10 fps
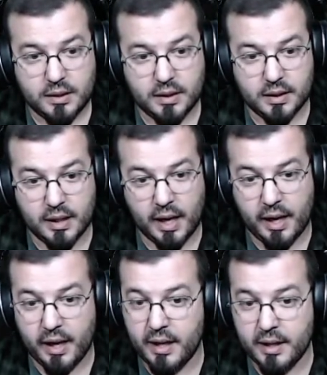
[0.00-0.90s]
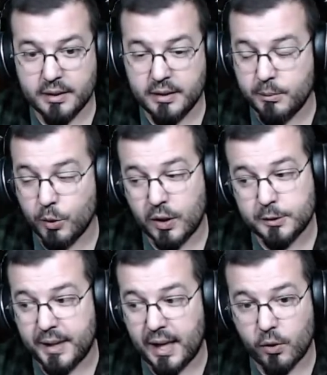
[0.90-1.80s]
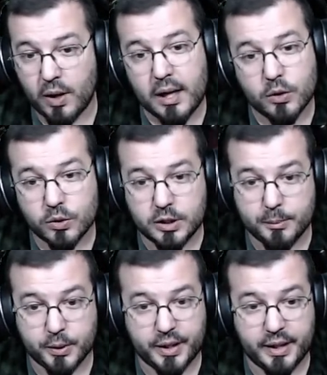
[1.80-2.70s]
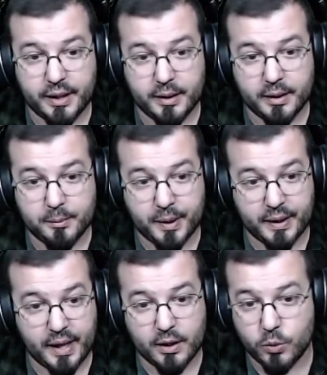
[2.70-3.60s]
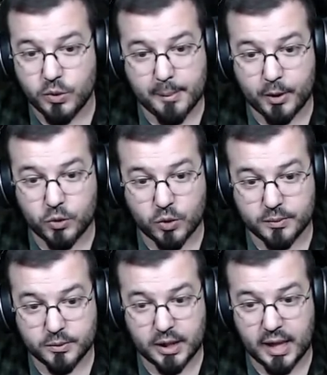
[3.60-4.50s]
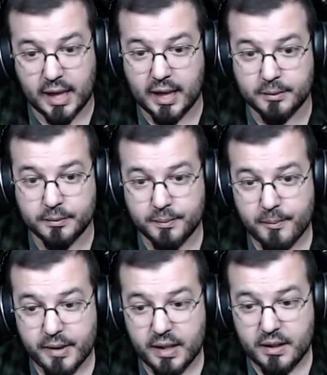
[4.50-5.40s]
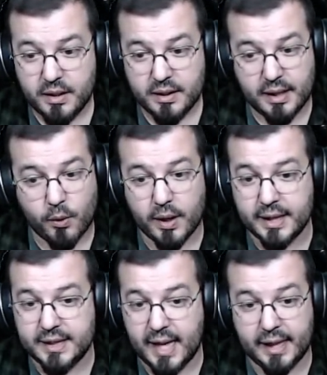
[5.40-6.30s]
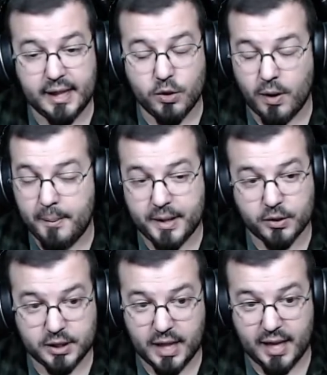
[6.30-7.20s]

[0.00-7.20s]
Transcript: Eh, hay que... El modo aspiradora no se puede perder de un día para otro. O sea igual que sea Elío o Abby, o sea,